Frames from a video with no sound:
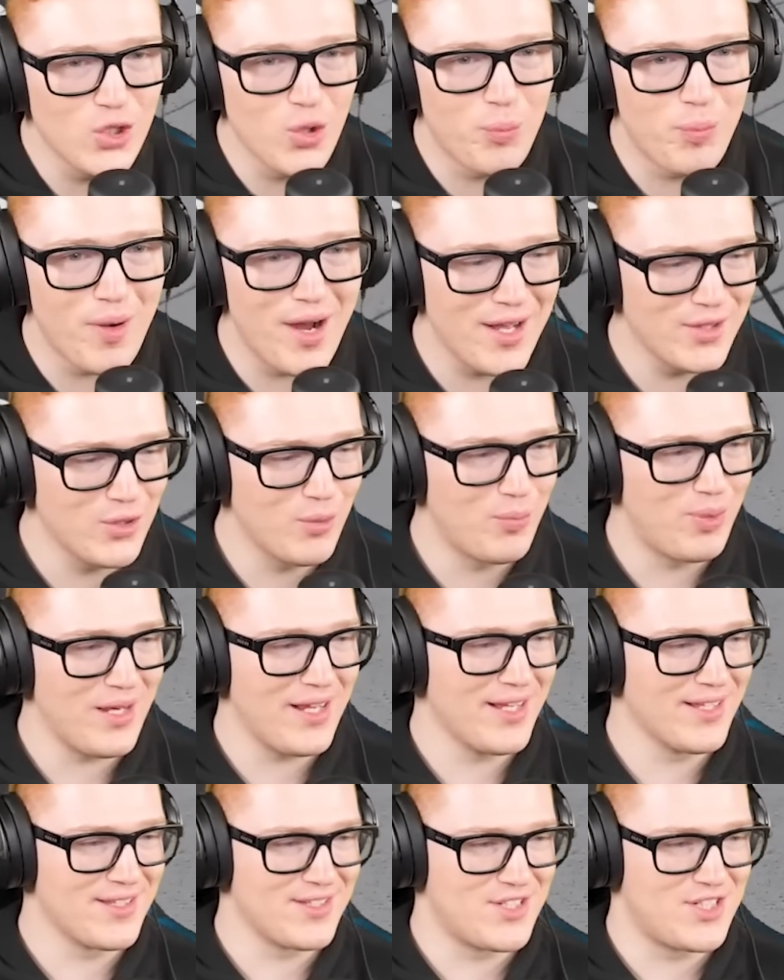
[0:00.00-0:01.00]
нуба, ну
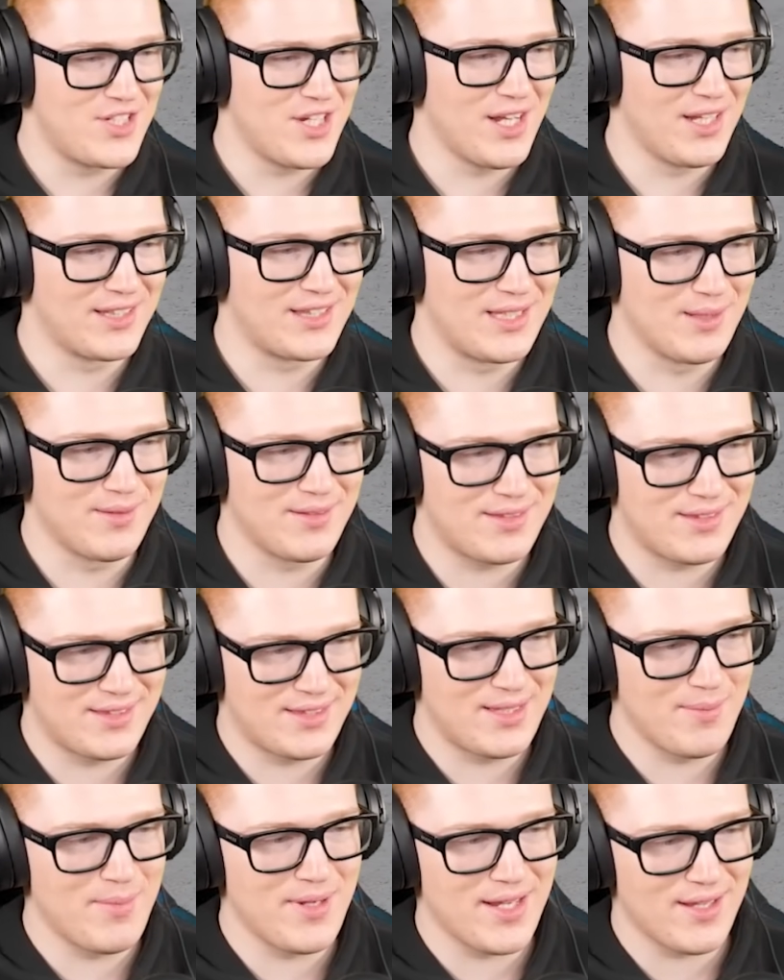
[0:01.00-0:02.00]
блин, чел, ты,
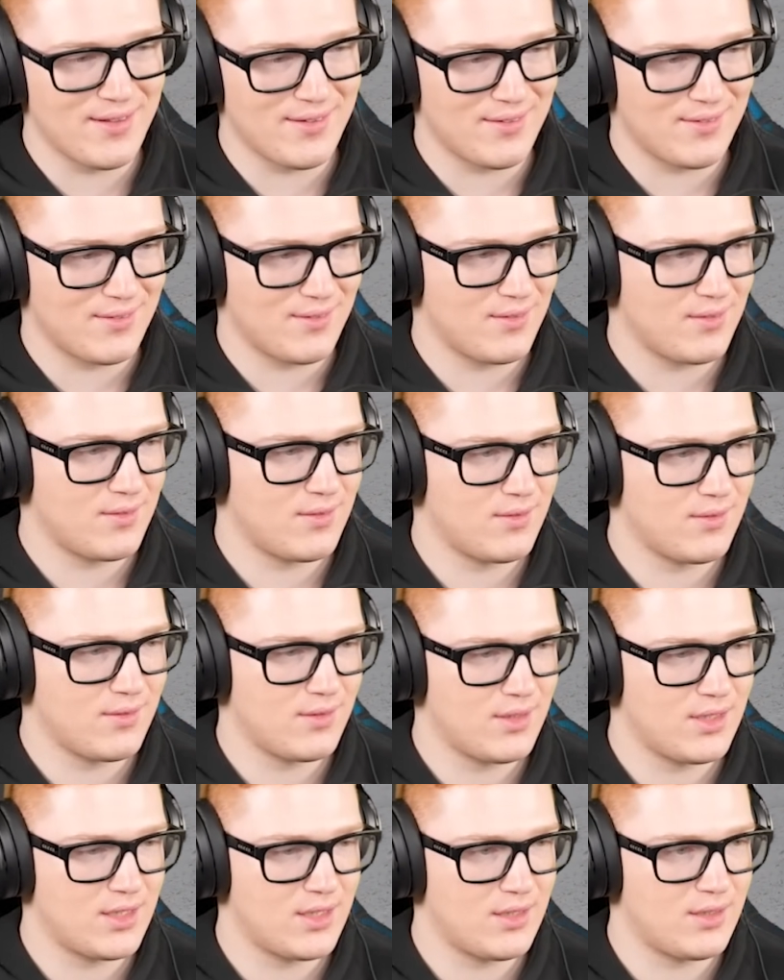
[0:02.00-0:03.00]
ты меня...
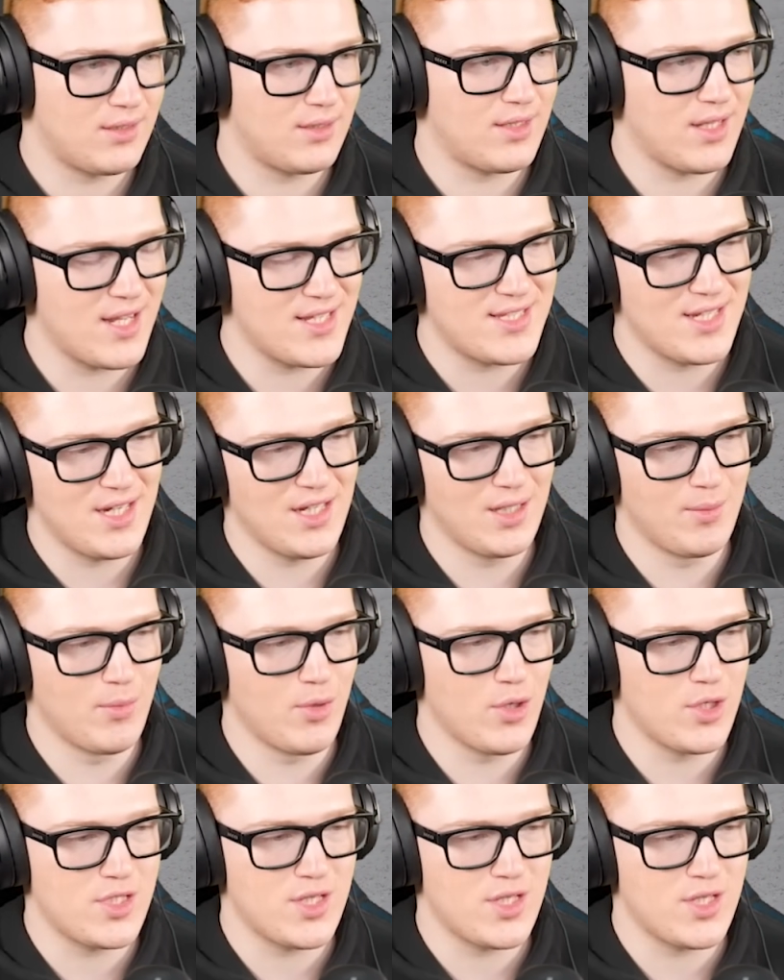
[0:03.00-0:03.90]
Ты отделил мое